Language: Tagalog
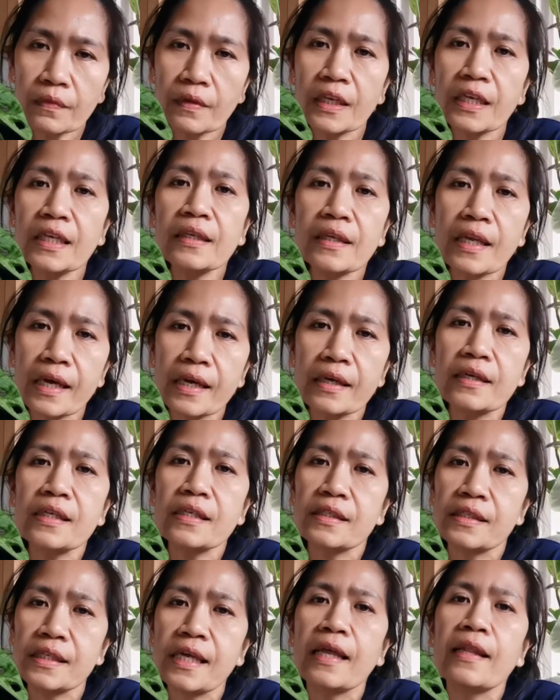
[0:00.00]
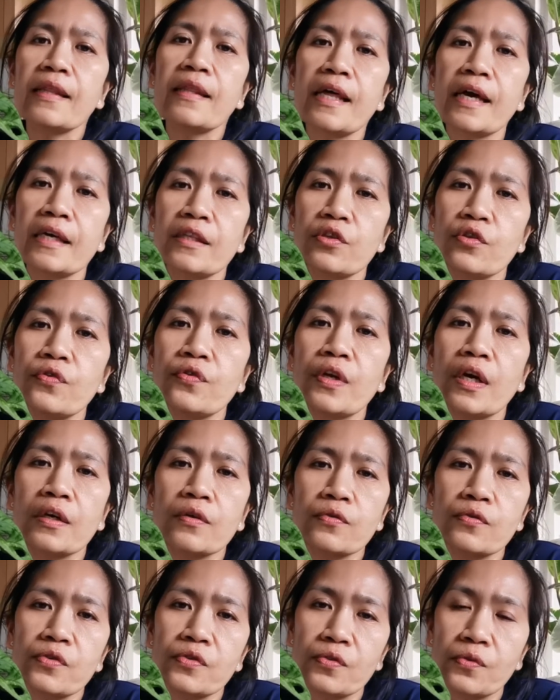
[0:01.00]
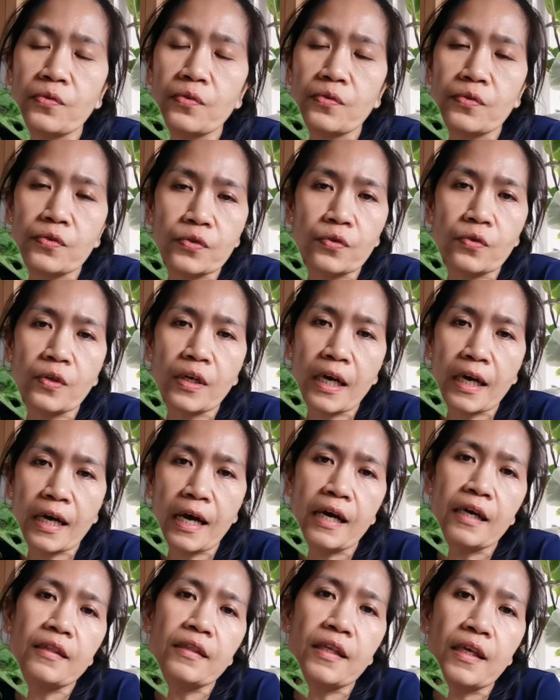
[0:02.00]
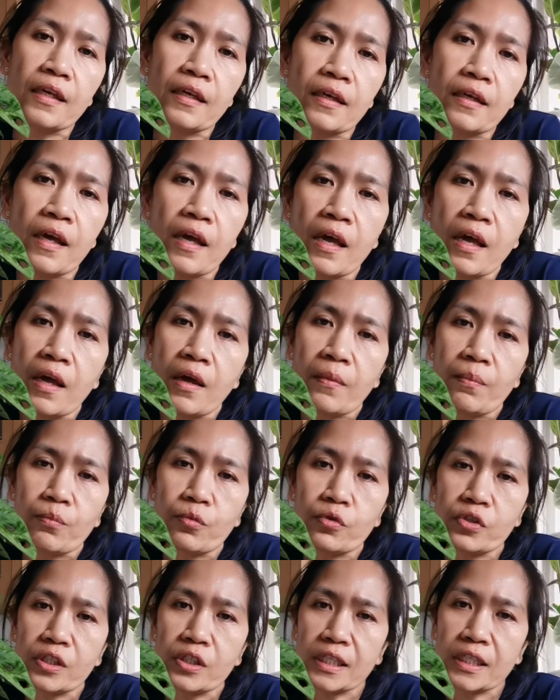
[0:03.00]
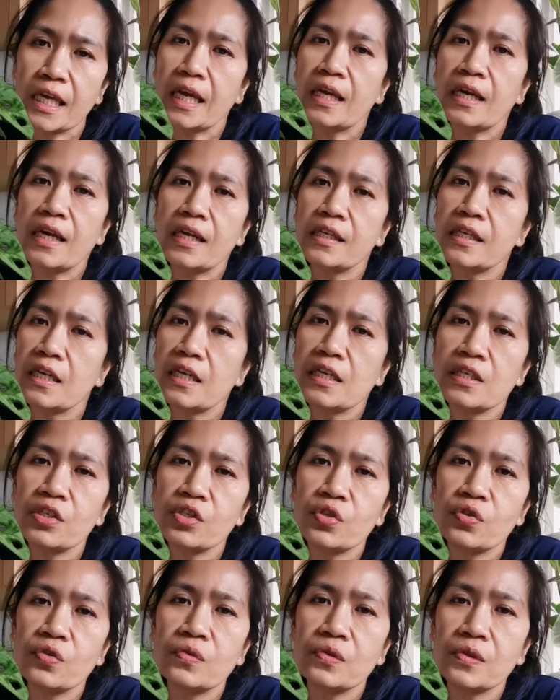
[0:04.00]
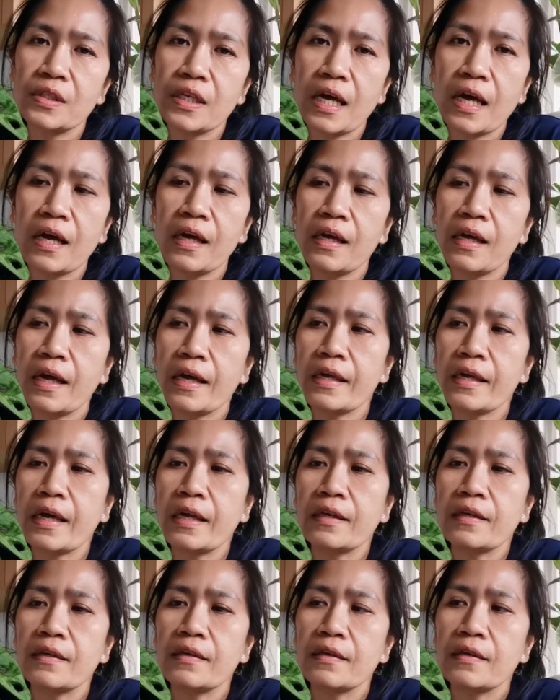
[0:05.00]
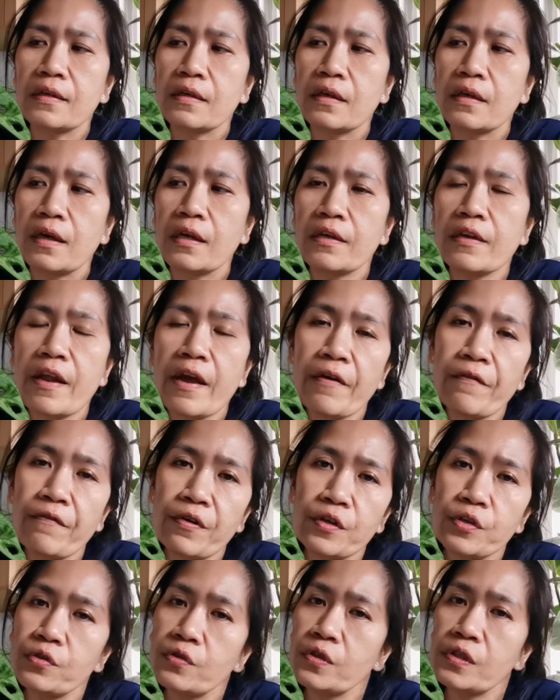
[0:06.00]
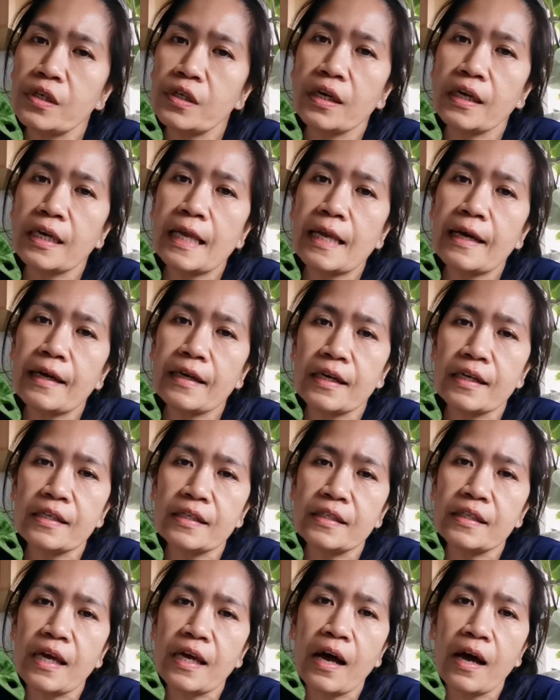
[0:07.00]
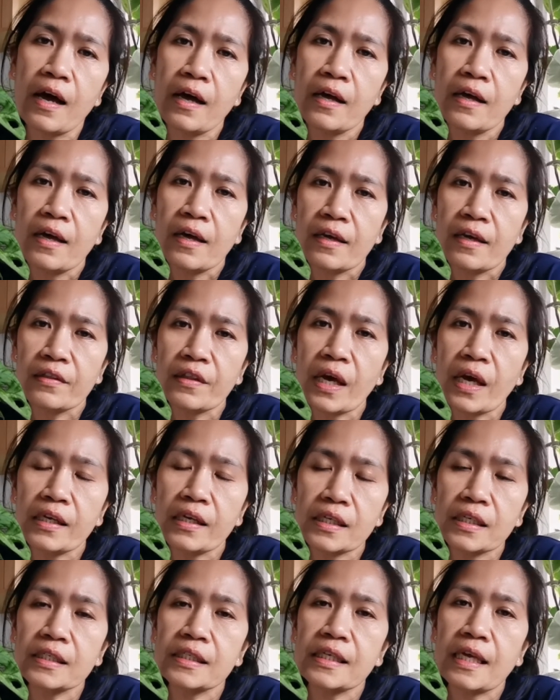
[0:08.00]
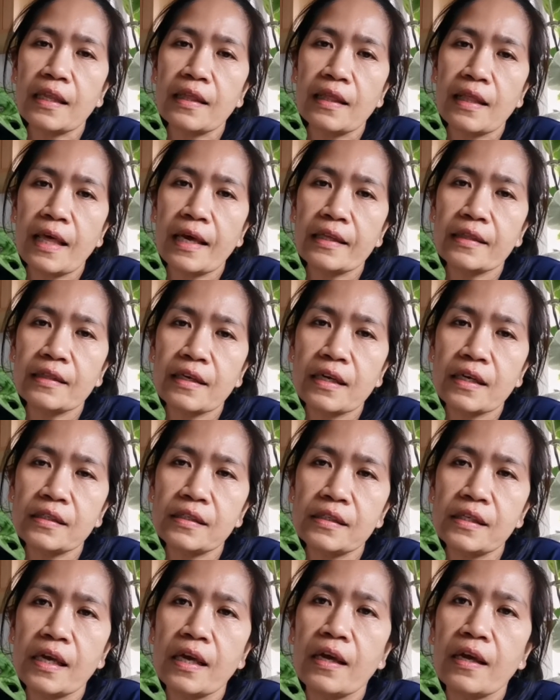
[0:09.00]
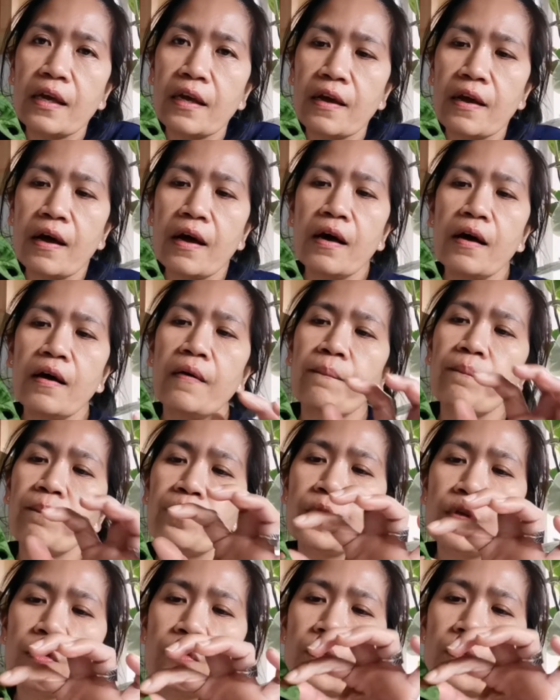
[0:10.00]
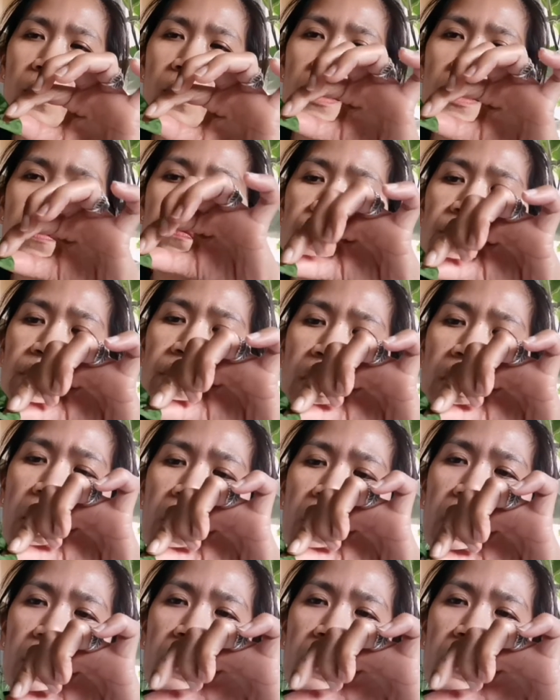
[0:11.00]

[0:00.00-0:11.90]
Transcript: indirect sunlight. Yun ang gustong-gusto ng ating Monstera Deliciosa. Ayan never nyo siyang ilagay sa direct sunlight kasi um, yung leaves niya,